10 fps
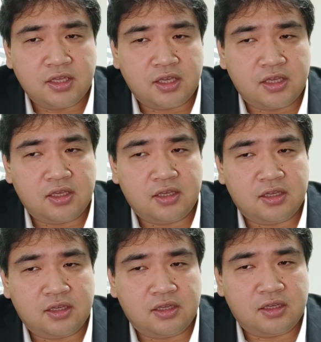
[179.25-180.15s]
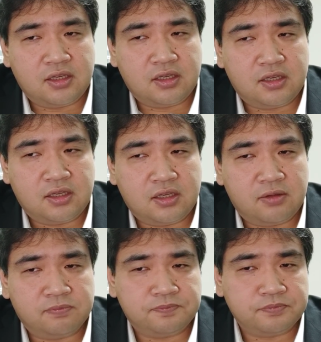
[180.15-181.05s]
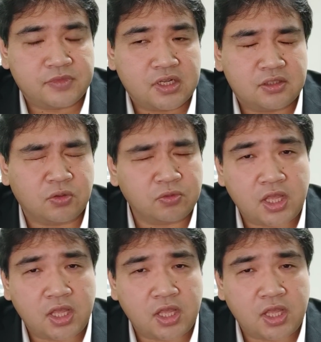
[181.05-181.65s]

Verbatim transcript: えー、その